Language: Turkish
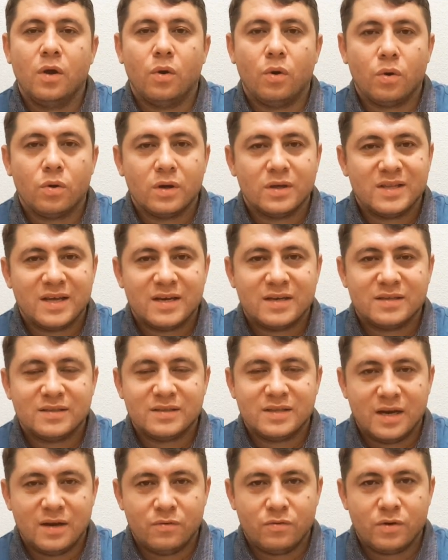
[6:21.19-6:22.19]
O kadar
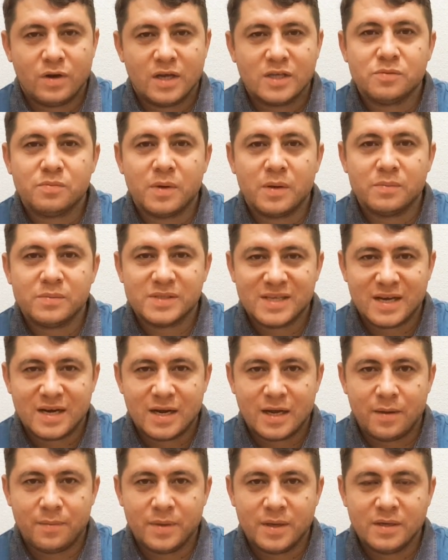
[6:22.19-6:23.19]
telefon açmamıza
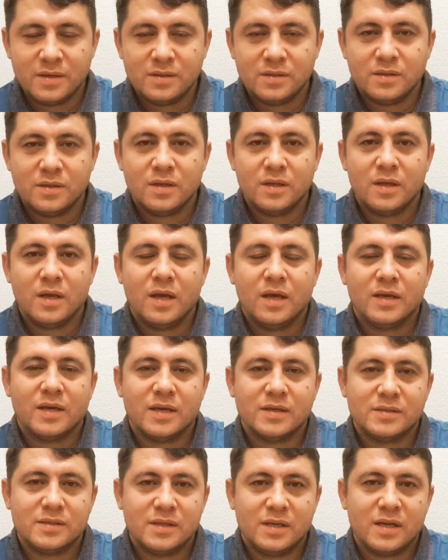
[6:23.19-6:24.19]
rağmen
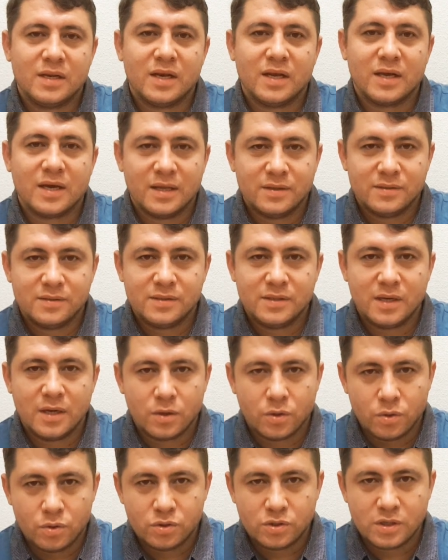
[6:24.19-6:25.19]
kesinlikle kendisiyle
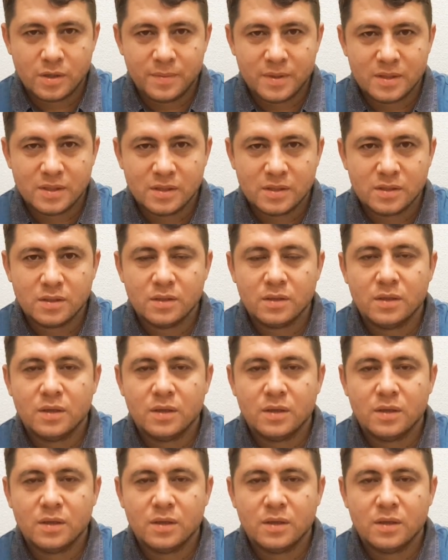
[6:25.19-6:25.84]
görüşemedik.